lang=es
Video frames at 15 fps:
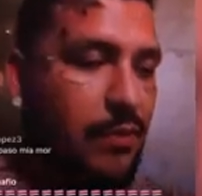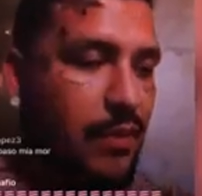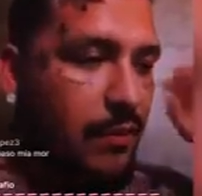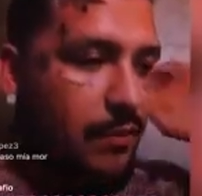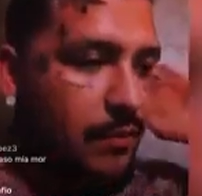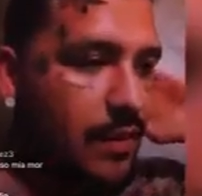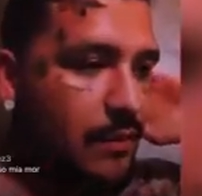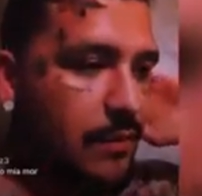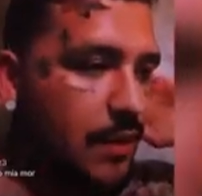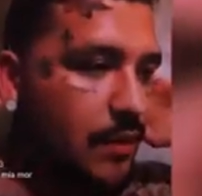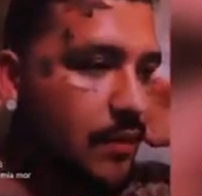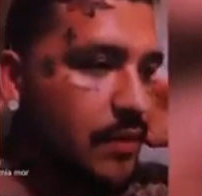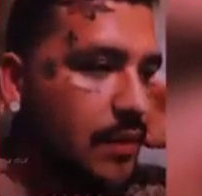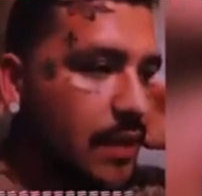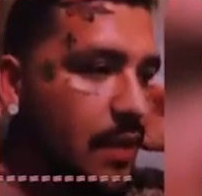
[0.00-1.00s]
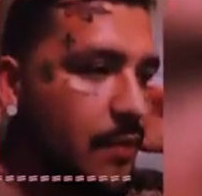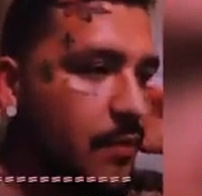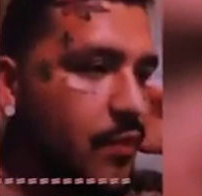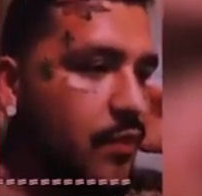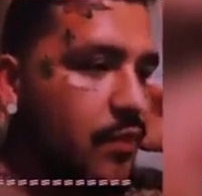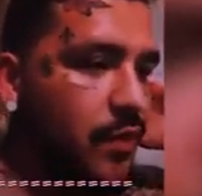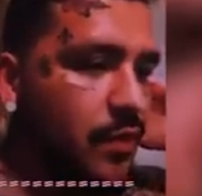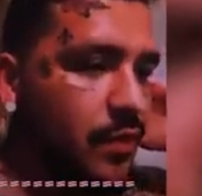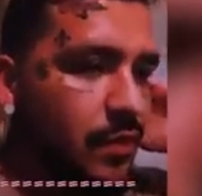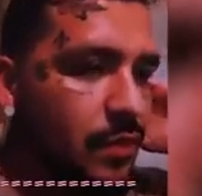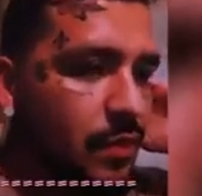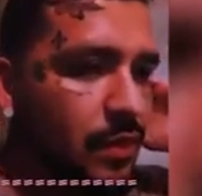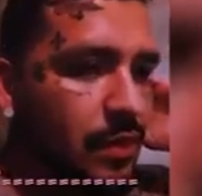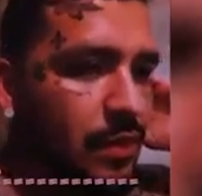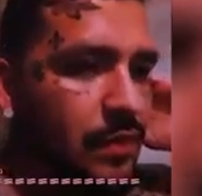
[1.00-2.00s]
Me, me, me han costado
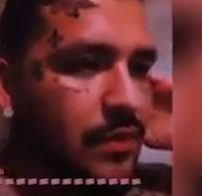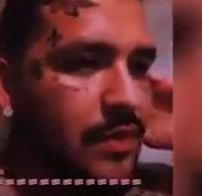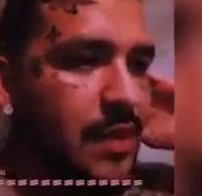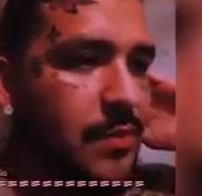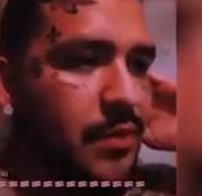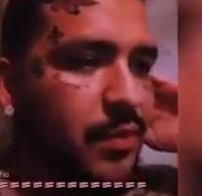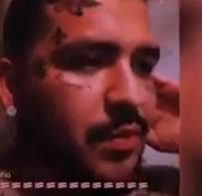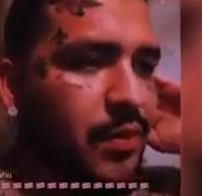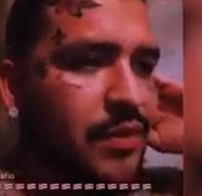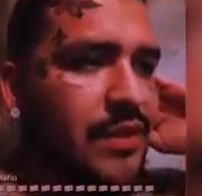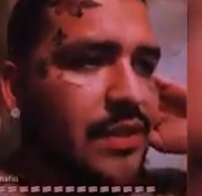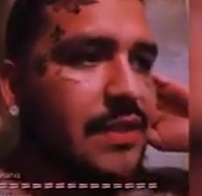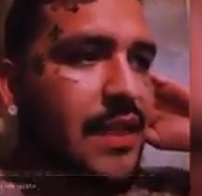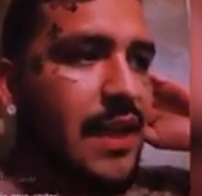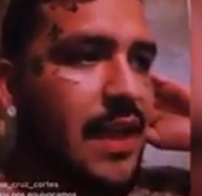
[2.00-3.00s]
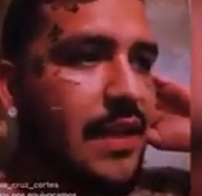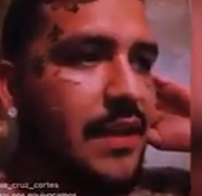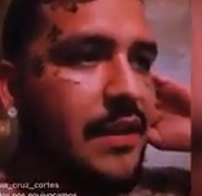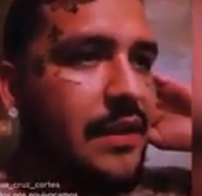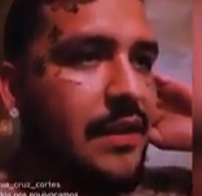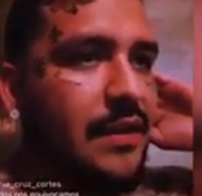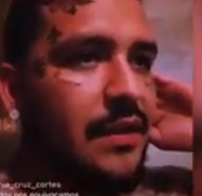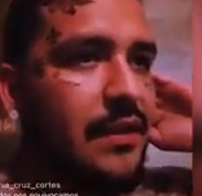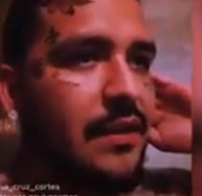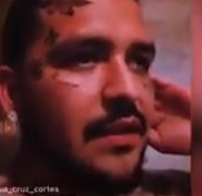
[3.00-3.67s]
mucho tiempo procesar y